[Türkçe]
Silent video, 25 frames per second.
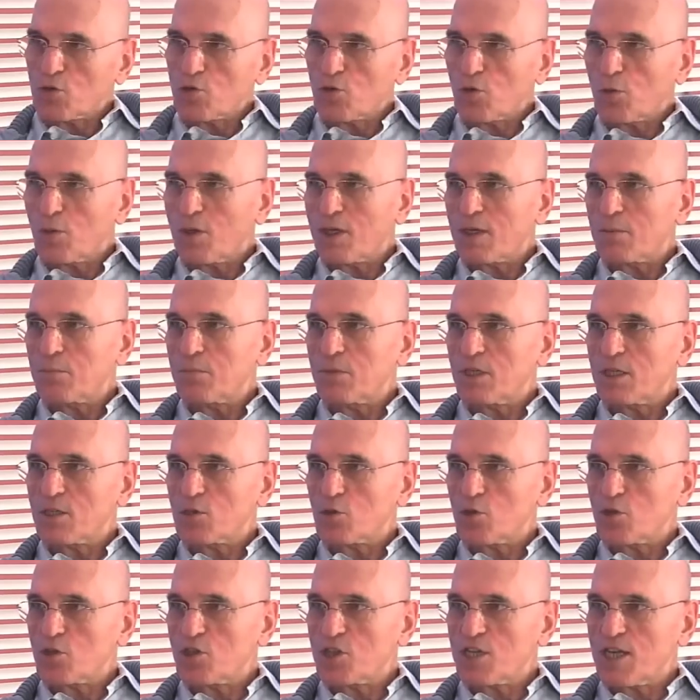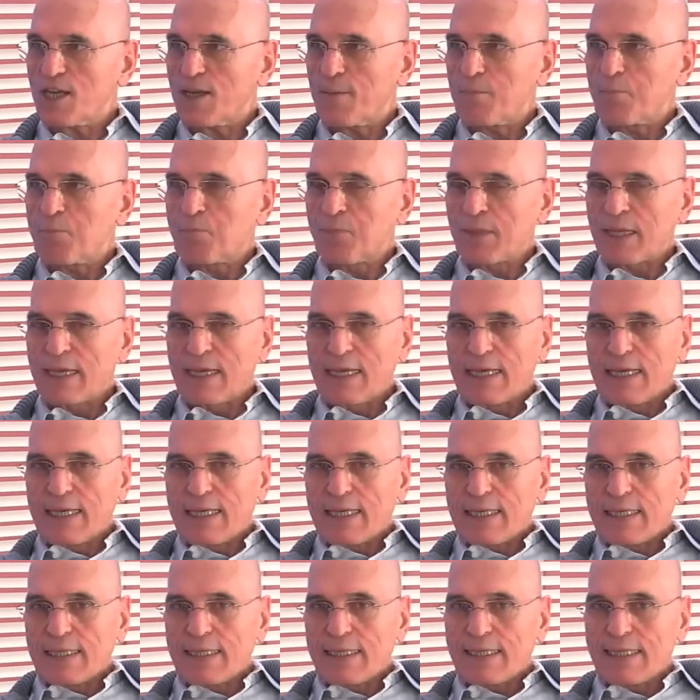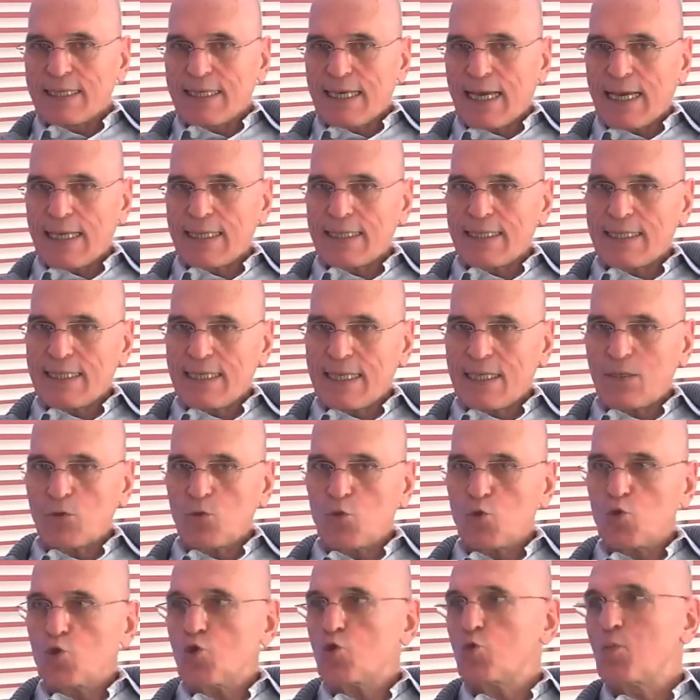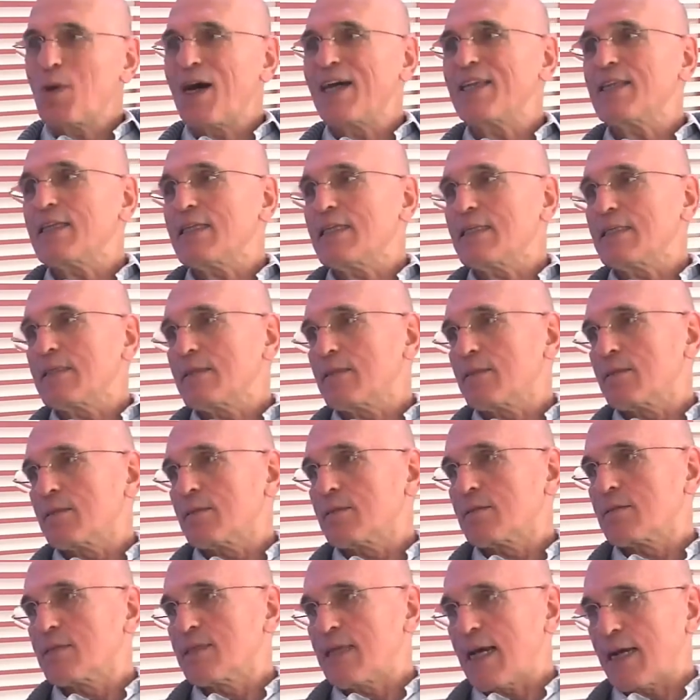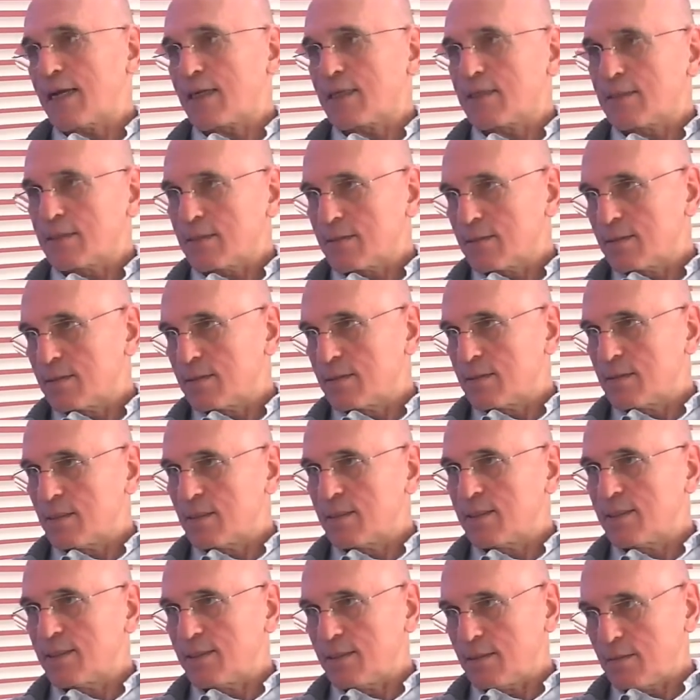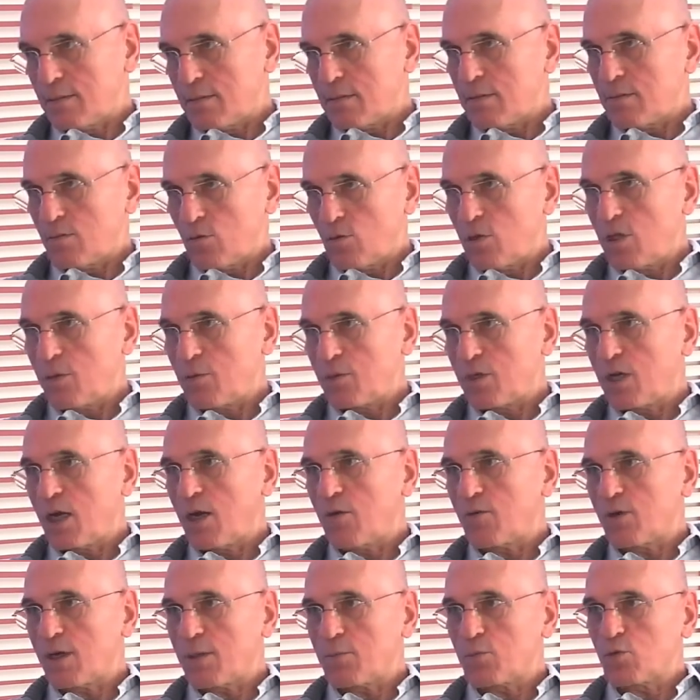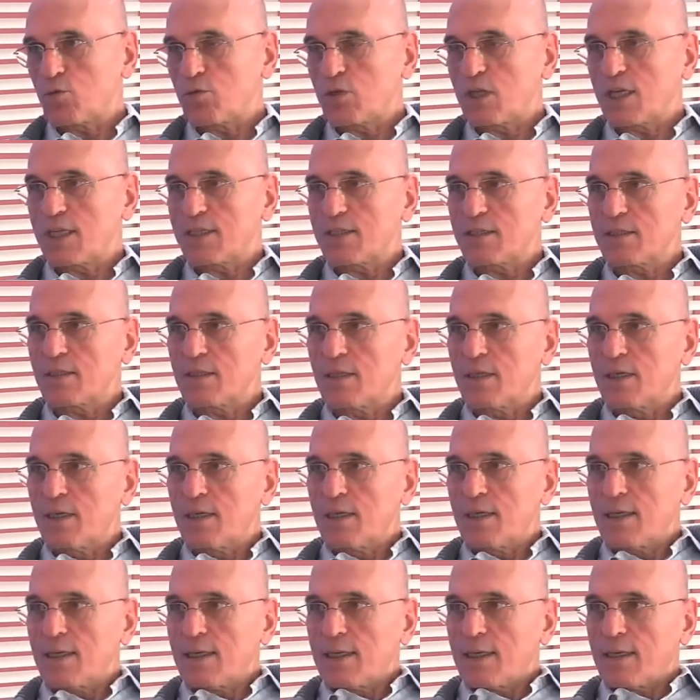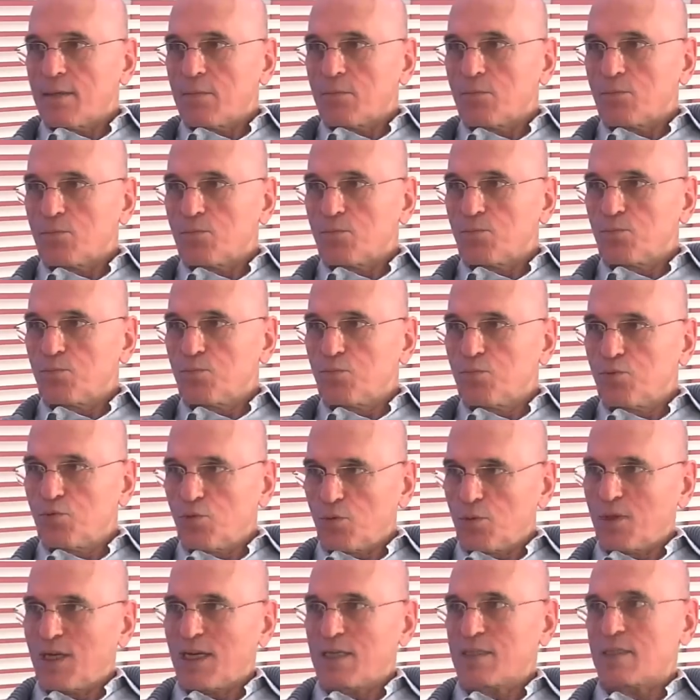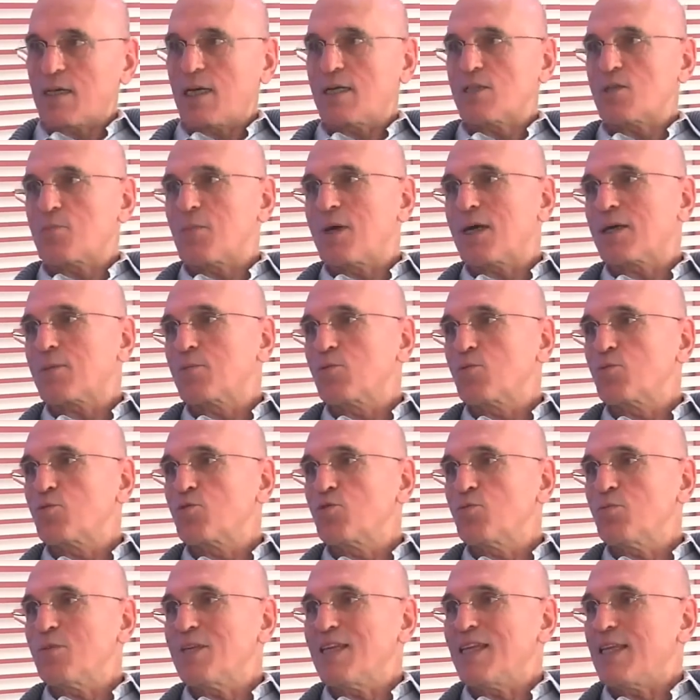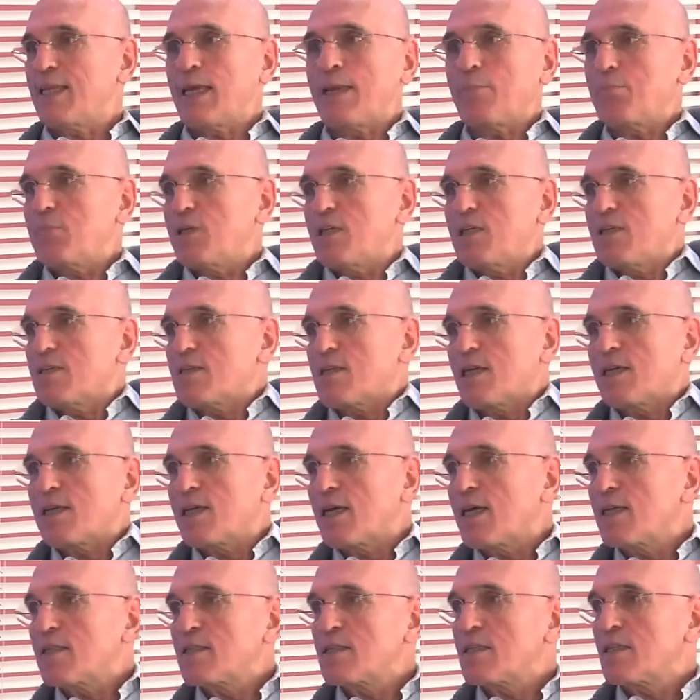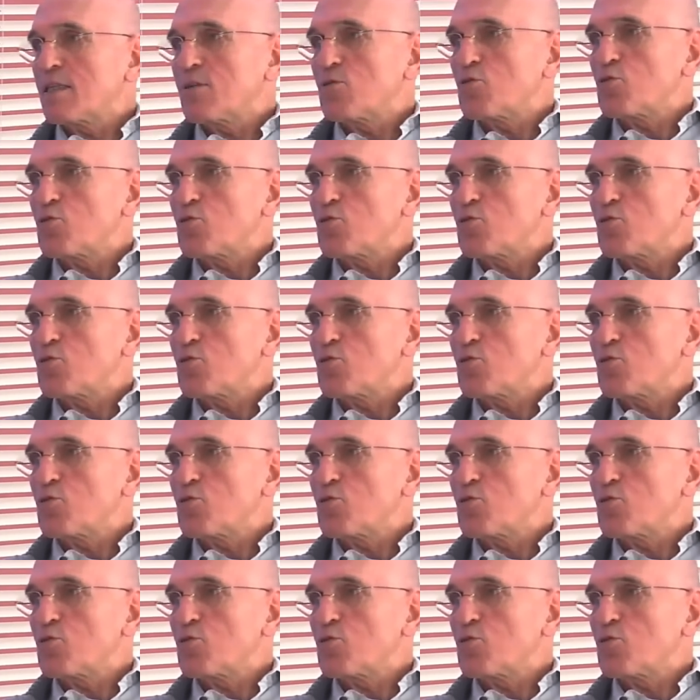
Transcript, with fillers: istiyorum. Biraz önce Kendine düşmansak dedin. Öyle bir kavram kullandın. Bunu biraz açmak mümkün. Neden bir insan kendisine